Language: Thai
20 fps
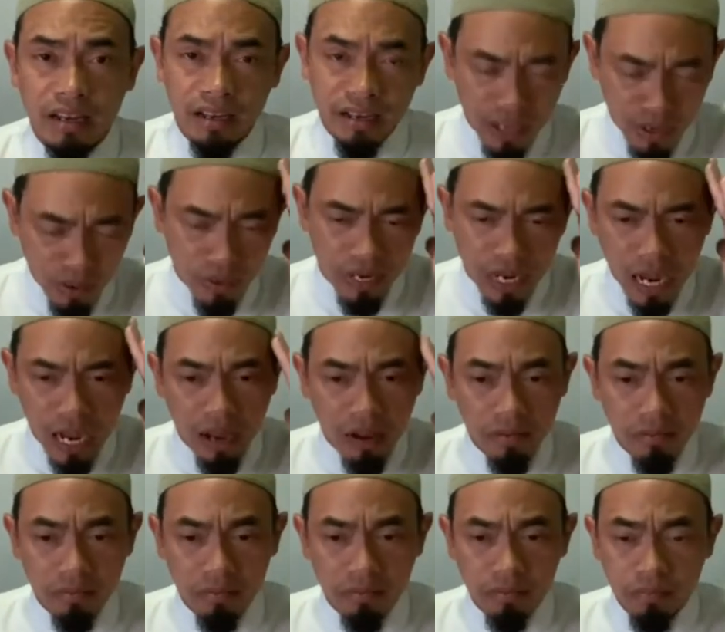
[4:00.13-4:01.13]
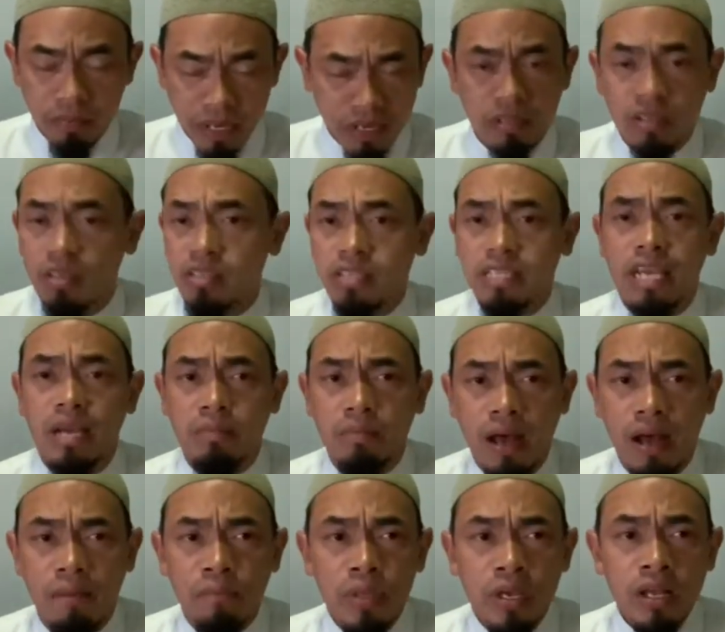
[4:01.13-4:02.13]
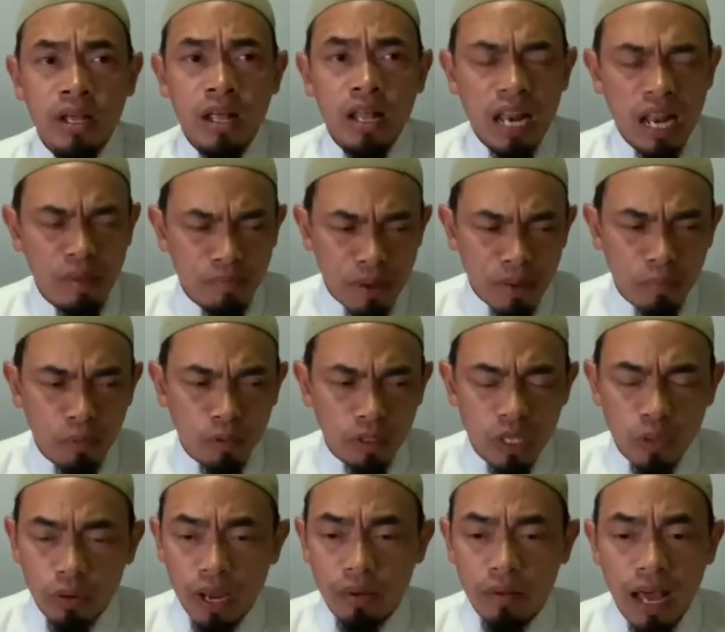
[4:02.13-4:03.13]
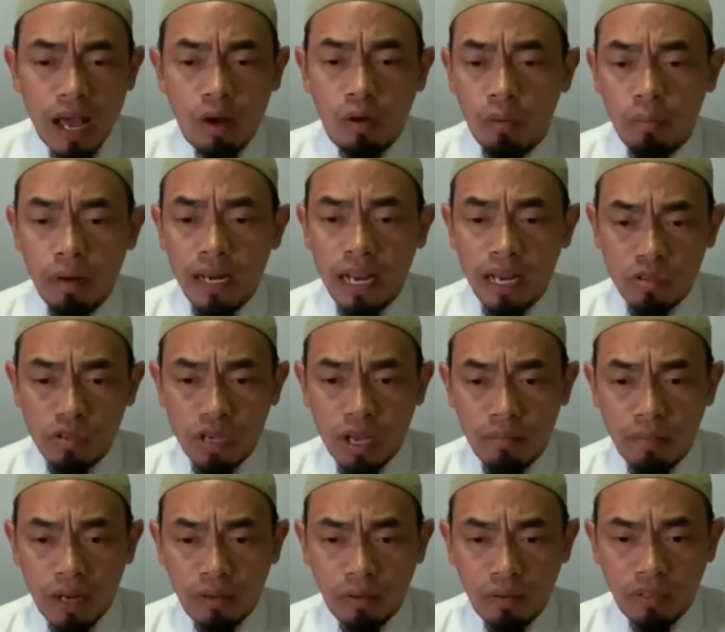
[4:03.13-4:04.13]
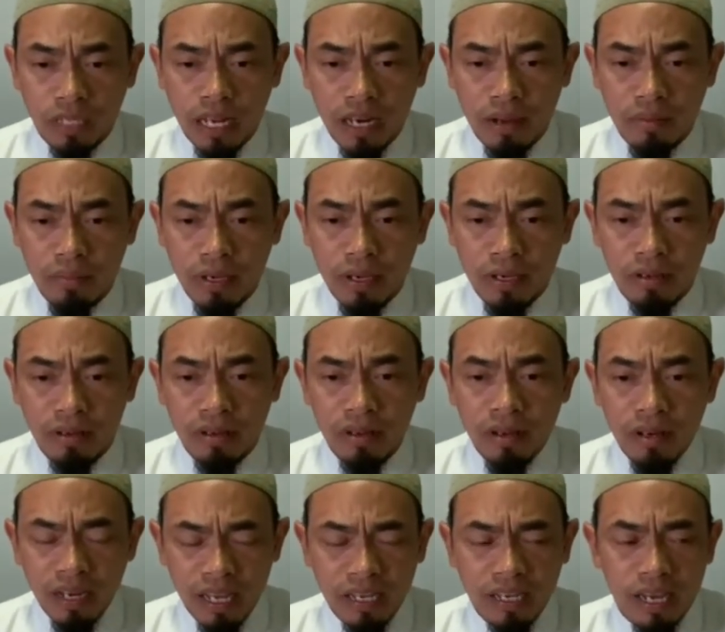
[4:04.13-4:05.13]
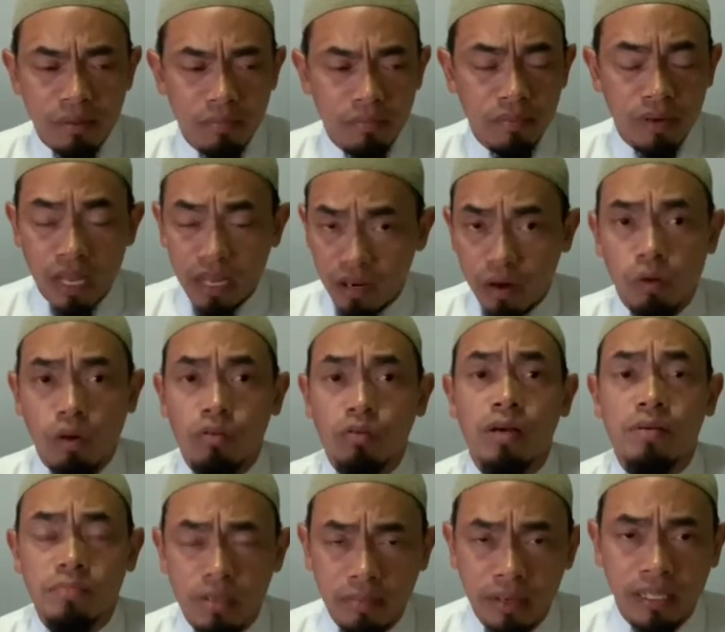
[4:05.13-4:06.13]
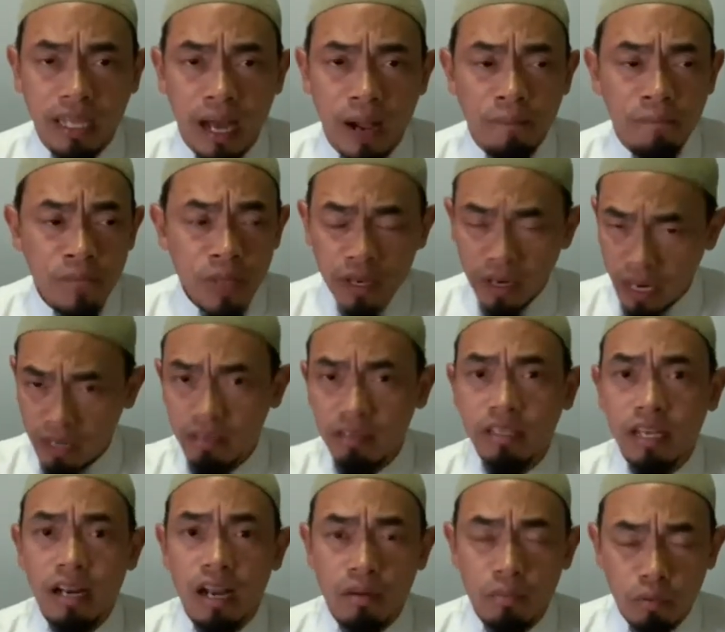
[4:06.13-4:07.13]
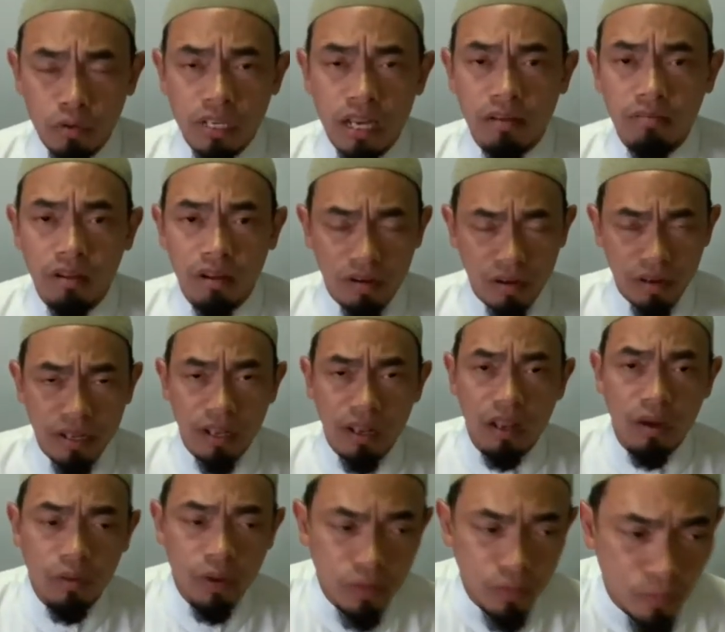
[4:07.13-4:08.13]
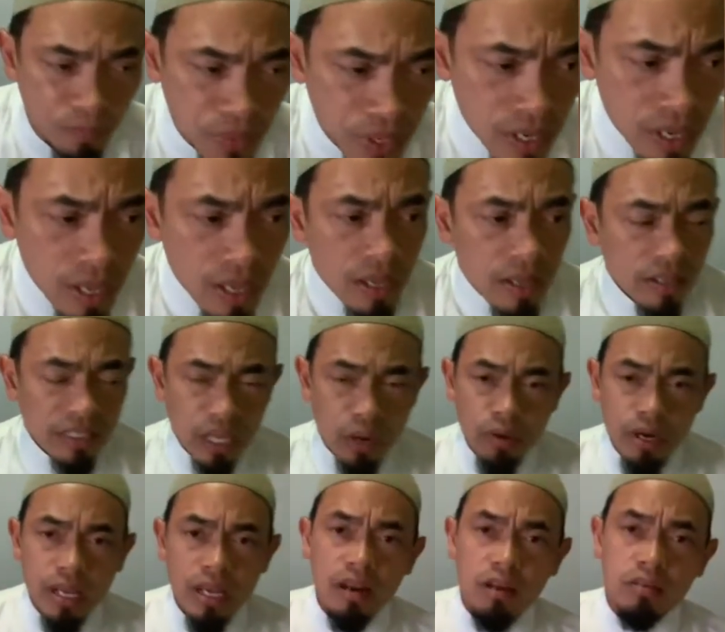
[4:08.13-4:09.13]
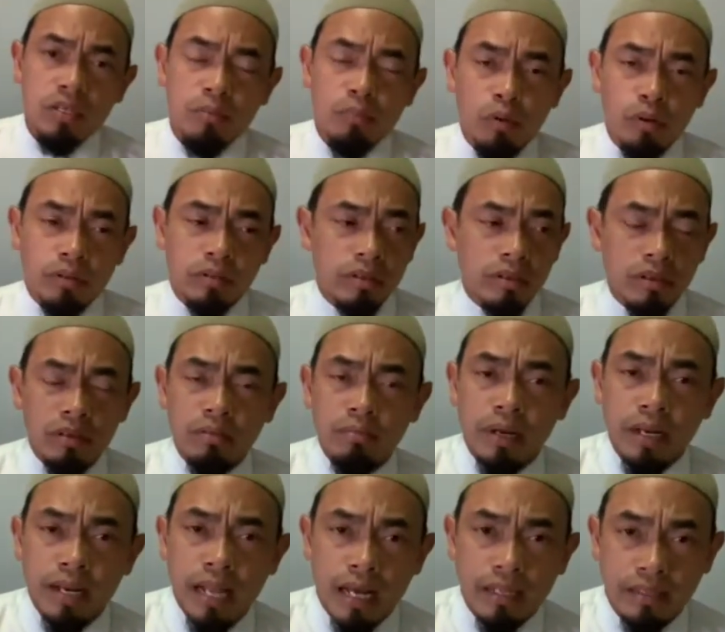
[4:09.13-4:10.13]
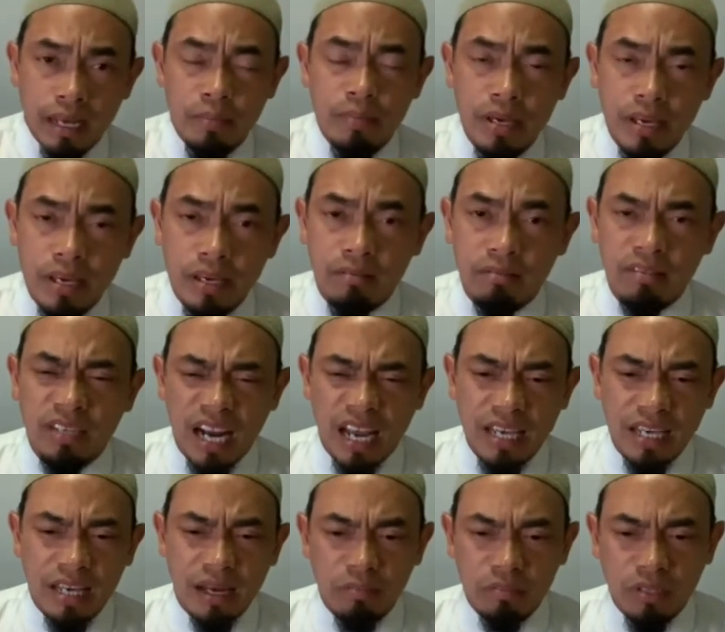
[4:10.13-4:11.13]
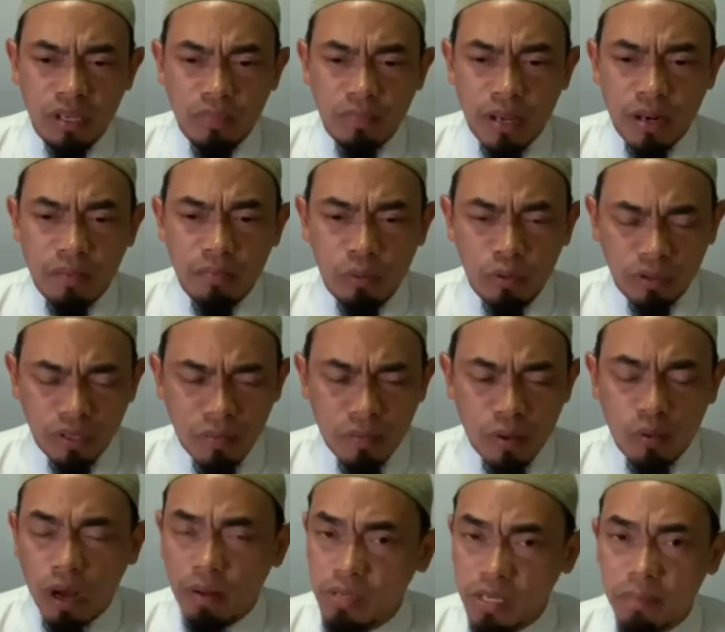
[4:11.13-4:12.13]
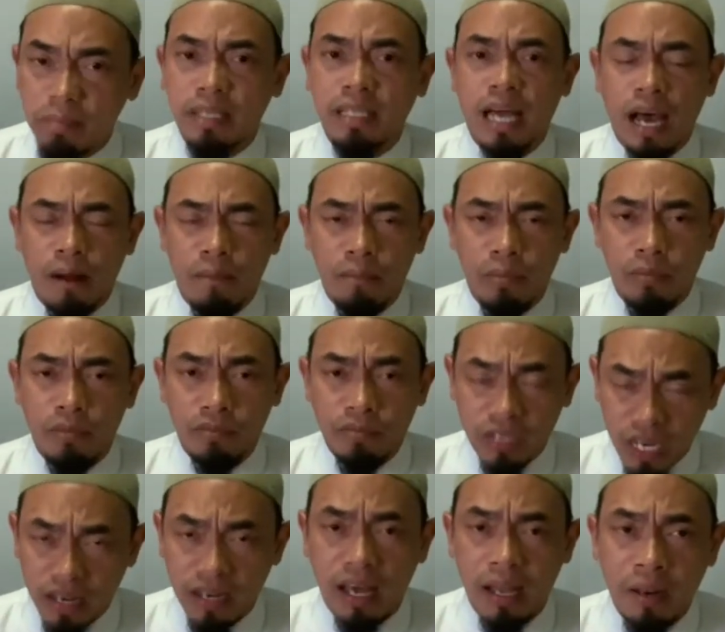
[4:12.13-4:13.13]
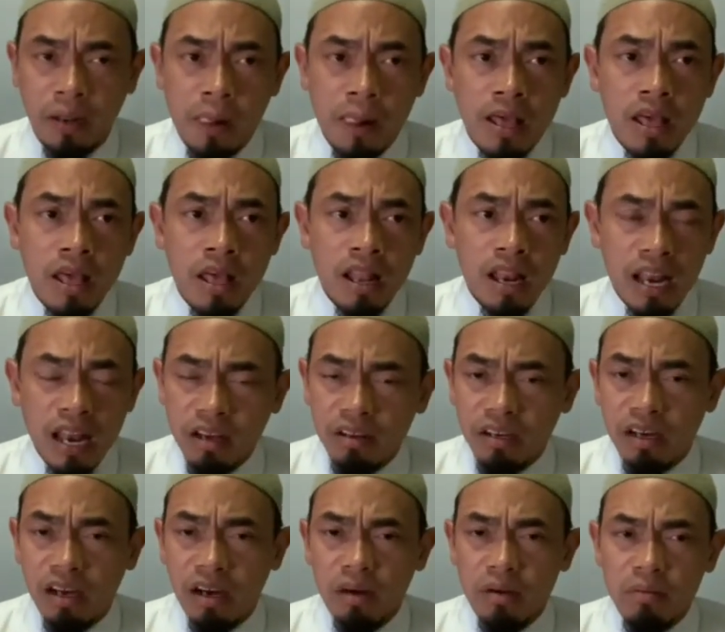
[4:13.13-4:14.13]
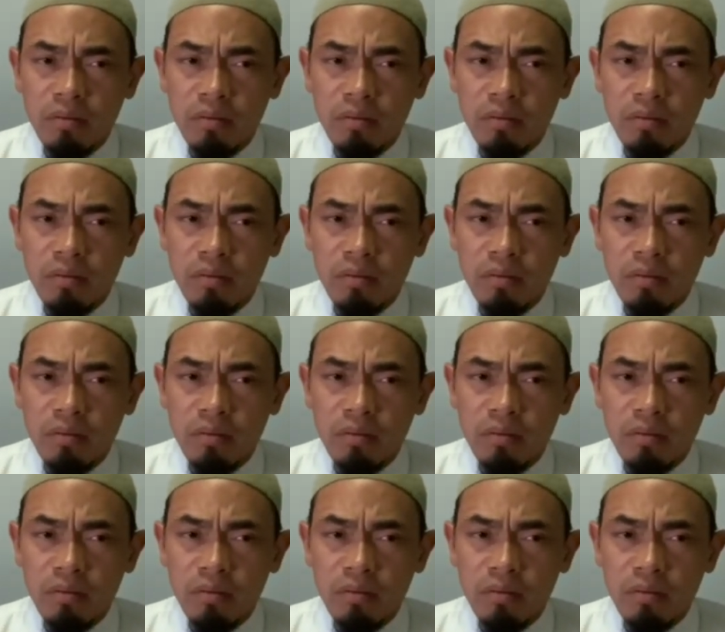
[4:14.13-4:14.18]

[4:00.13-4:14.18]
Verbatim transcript: ๆ เลยในดุนยาเป็นชื่อเสียงมาก และเป็นผู้ที่อยู่แนวหน้าของบรรดาซาบัตของท่านนาบีนะครับในเรื่องของความสมถะนั่นคือท่านอบูซารรอดิยัลลอฮอันุแต่วันนี้เราจะพูดถึงบรรดาตาบีอินใครครับที่เป็นผู้ที่มีความสมถะเช่นนั้น และก็